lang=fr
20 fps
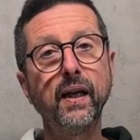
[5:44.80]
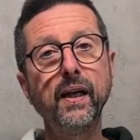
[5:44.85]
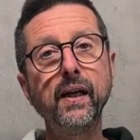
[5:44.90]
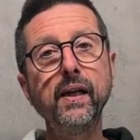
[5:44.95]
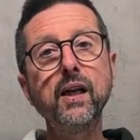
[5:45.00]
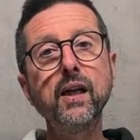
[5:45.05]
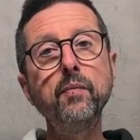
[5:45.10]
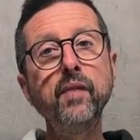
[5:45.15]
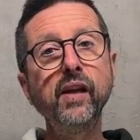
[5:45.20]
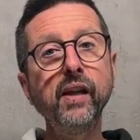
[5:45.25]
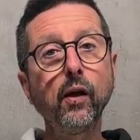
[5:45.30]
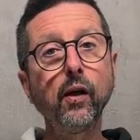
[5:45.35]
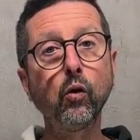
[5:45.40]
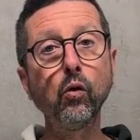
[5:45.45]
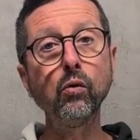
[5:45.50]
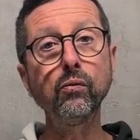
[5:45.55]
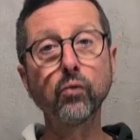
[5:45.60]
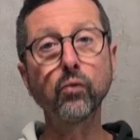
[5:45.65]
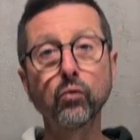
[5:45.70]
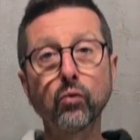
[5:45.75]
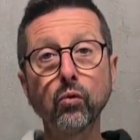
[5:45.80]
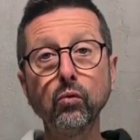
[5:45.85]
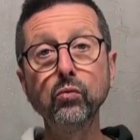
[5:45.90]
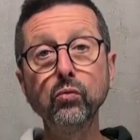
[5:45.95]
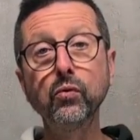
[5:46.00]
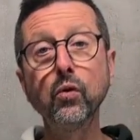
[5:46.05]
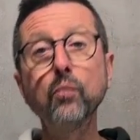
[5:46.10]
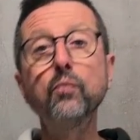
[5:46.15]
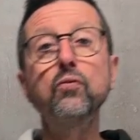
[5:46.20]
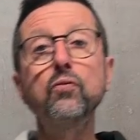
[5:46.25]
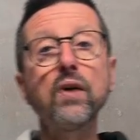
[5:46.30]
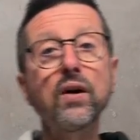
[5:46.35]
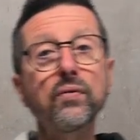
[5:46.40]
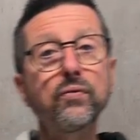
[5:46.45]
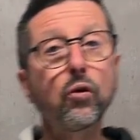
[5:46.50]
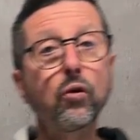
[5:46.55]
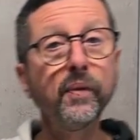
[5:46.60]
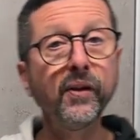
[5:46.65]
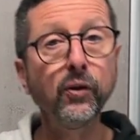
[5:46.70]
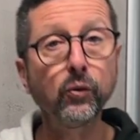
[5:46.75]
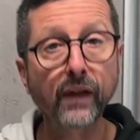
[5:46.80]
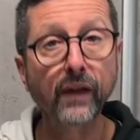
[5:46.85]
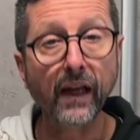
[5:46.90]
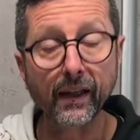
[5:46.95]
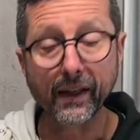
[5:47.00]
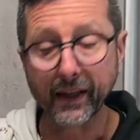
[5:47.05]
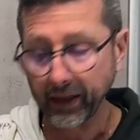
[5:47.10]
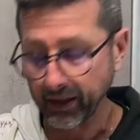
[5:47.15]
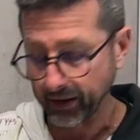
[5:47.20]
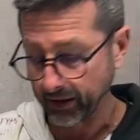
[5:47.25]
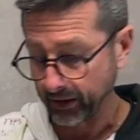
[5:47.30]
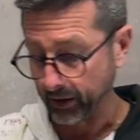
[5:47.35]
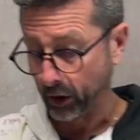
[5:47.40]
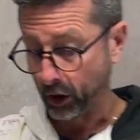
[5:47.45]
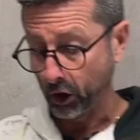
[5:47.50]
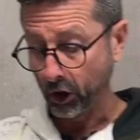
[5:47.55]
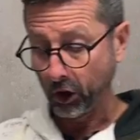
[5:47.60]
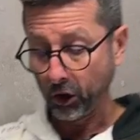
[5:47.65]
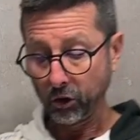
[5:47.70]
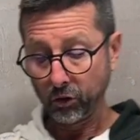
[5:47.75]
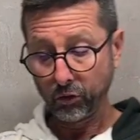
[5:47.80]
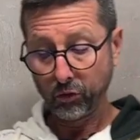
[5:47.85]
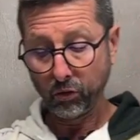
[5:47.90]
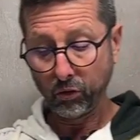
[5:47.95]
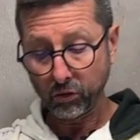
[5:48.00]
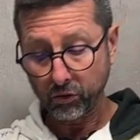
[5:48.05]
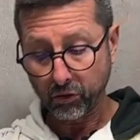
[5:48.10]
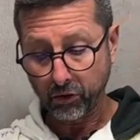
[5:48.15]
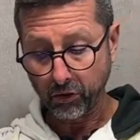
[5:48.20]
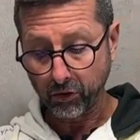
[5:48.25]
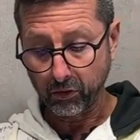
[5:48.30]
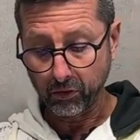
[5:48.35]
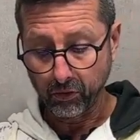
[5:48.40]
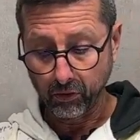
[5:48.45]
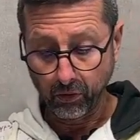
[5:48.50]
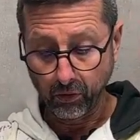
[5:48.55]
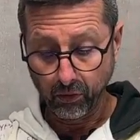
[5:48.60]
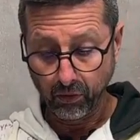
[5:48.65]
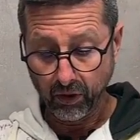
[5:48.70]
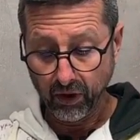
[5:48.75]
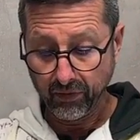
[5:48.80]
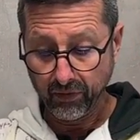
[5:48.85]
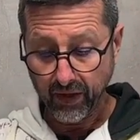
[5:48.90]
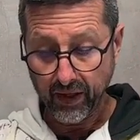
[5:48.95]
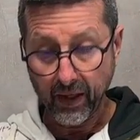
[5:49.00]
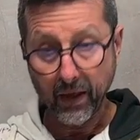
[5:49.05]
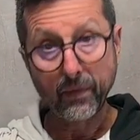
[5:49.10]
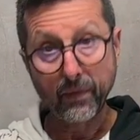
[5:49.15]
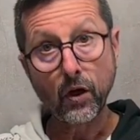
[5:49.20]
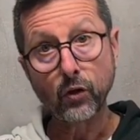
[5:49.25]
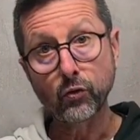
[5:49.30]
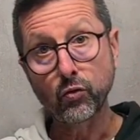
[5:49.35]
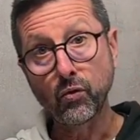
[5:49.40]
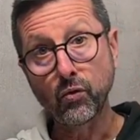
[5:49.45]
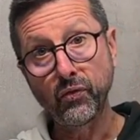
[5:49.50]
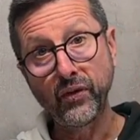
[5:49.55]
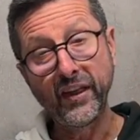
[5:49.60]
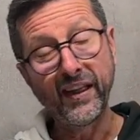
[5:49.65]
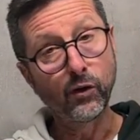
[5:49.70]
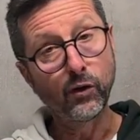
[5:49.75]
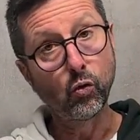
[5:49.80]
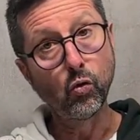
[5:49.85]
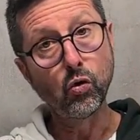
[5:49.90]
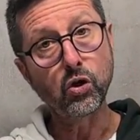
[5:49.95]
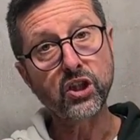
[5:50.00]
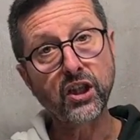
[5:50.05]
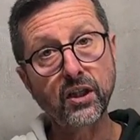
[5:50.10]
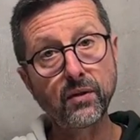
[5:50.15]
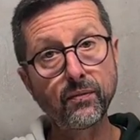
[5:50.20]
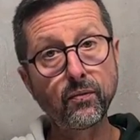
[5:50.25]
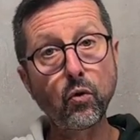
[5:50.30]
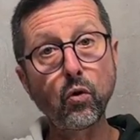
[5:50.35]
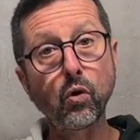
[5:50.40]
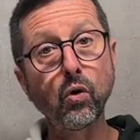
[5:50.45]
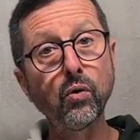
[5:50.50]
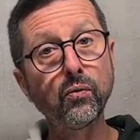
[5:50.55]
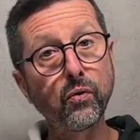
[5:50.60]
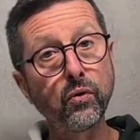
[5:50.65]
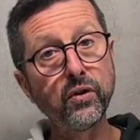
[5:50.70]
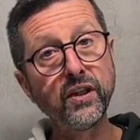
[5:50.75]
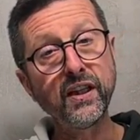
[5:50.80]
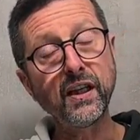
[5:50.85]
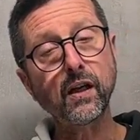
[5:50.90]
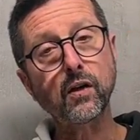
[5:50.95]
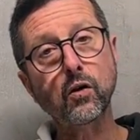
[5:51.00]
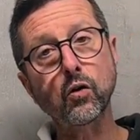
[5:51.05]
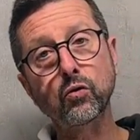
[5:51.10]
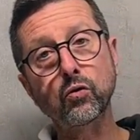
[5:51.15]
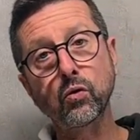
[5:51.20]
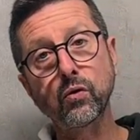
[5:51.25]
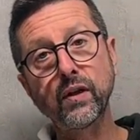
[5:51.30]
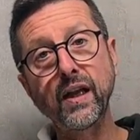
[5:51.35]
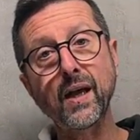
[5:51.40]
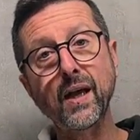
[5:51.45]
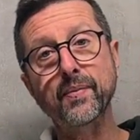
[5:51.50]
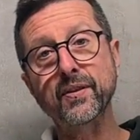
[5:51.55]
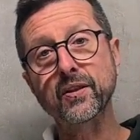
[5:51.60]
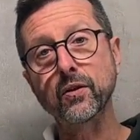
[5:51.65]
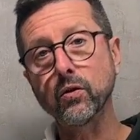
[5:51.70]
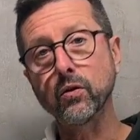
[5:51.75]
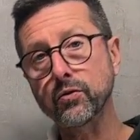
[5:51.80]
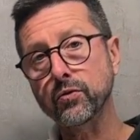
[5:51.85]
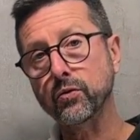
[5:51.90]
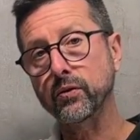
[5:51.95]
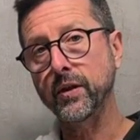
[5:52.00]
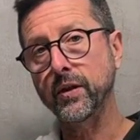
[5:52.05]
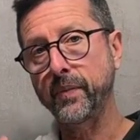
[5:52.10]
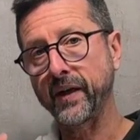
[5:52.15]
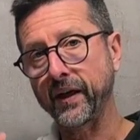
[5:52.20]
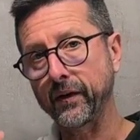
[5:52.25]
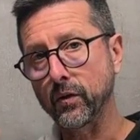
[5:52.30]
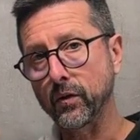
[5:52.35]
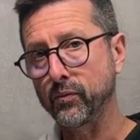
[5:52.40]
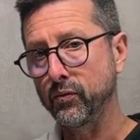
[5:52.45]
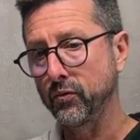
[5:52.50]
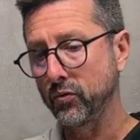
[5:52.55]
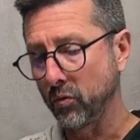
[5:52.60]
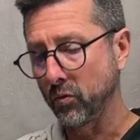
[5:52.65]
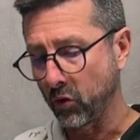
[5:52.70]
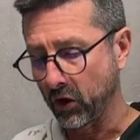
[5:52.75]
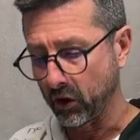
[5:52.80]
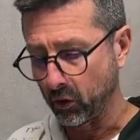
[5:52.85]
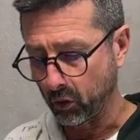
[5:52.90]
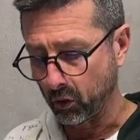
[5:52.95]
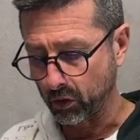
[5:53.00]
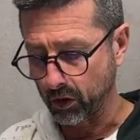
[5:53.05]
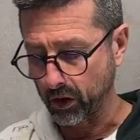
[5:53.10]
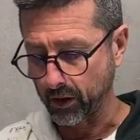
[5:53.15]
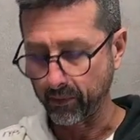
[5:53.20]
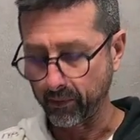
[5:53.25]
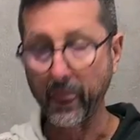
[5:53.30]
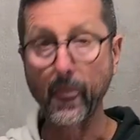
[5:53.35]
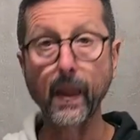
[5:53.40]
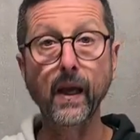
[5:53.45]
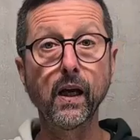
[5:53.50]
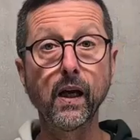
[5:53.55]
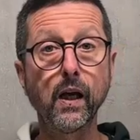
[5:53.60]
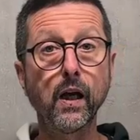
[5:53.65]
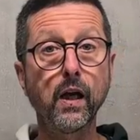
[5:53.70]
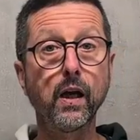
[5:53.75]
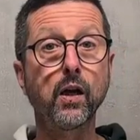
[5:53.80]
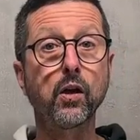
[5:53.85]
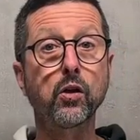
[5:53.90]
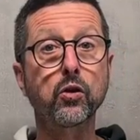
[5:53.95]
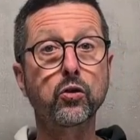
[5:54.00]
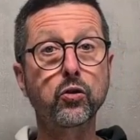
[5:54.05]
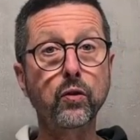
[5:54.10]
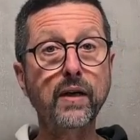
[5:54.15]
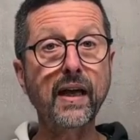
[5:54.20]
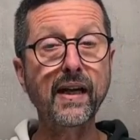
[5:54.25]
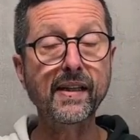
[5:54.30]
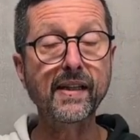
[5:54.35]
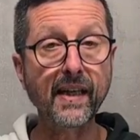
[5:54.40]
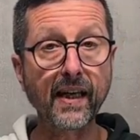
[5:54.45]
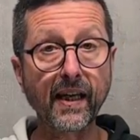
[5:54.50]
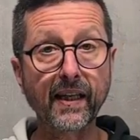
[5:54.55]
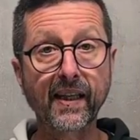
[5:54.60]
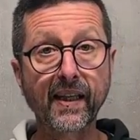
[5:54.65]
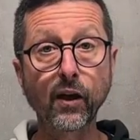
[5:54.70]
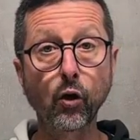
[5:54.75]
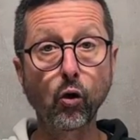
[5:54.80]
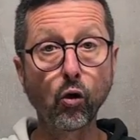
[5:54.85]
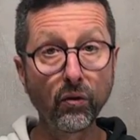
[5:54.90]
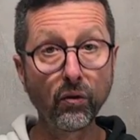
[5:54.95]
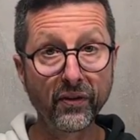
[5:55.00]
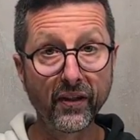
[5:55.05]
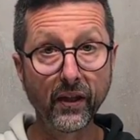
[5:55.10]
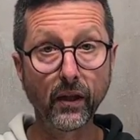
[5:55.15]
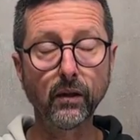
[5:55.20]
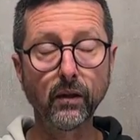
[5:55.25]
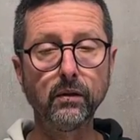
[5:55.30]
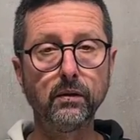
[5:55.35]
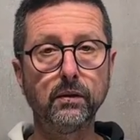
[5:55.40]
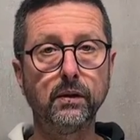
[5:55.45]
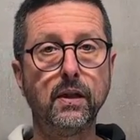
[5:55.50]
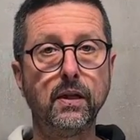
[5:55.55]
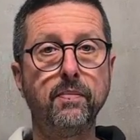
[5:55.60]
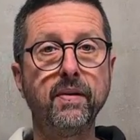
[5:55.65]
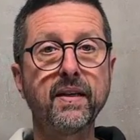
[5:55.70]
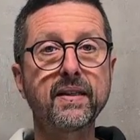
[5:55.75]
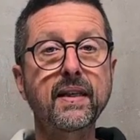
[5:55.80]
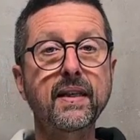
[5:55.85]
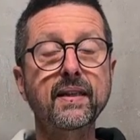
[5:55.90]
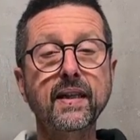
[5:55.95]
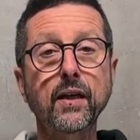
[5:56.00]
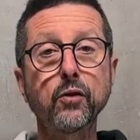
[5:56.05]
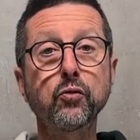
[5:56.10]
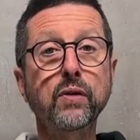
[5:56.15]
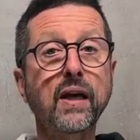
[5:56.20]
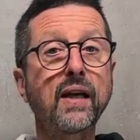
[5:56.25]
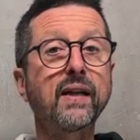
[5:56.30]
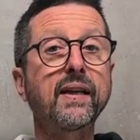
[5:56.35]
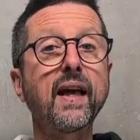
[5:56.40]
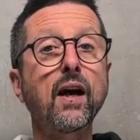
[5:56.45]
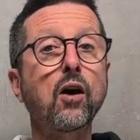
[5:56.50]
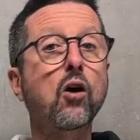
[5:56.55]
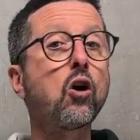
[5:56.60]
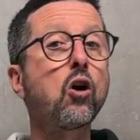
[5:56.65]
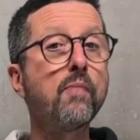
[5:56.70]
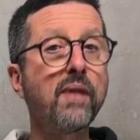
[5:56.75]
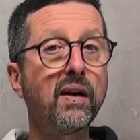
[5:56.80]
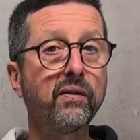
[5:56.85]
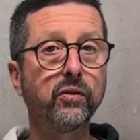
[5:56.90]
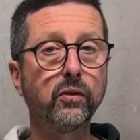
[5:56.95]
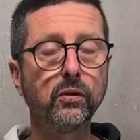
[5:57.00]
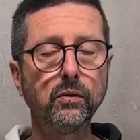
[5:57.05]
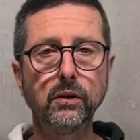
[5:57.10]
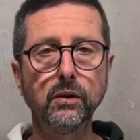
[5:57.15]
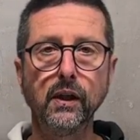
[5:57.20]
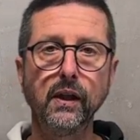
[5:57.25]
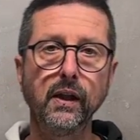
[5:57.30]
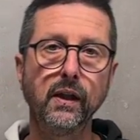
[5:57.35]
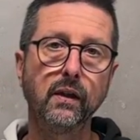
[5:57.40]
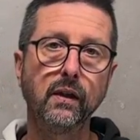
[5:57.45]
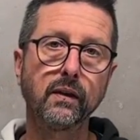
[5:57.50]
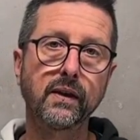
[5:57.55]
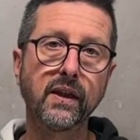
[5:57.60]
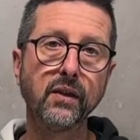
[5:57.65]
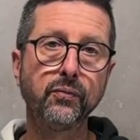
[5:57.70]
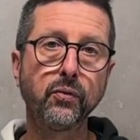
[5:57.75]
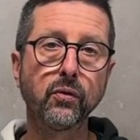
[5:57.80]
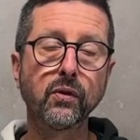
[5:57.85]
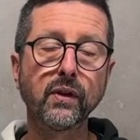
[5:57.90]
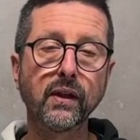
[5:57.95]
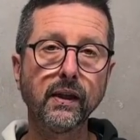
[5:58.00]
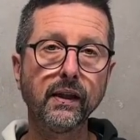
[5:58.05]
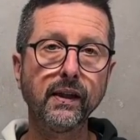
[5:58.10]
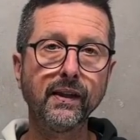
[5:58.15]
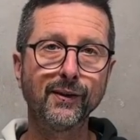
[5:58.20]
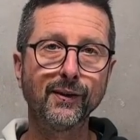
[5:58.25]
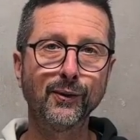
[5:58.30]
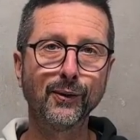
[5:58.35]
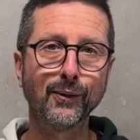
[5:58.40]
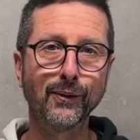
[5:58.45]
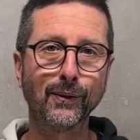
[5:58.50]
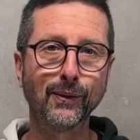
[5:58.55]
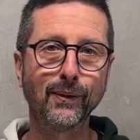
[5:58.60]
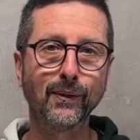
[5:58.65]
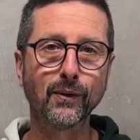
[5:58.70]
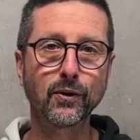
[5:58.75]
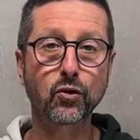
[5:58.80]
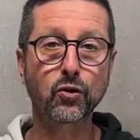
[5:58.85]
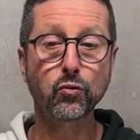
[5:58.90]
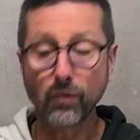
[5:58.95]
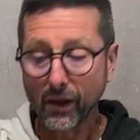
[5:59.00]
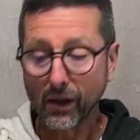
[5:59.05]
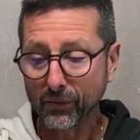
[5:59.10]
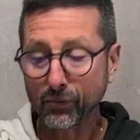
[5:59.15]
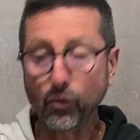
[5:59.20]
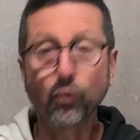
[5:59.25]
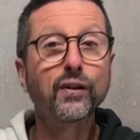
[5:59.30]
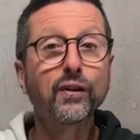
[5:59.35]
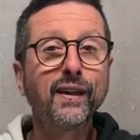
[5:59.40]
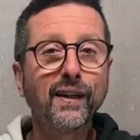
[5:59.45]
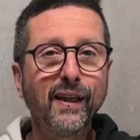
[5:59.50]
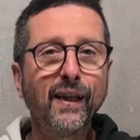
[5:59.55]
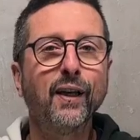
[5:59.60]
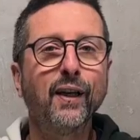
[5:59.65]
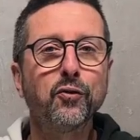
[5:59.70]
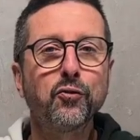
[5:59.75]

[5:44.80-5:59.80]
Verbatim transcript: et les minéraux vont de nouveau pouvoir former du calcaire. Donc euh, il va y avoir de fines couches qui vont revenir quand on est absent sur des périodes plus ou moins longues. Ce calcaire qui revient, eh bien, ça sera du calcaire comme avant, euh, qu'il faudra euh, soit frotter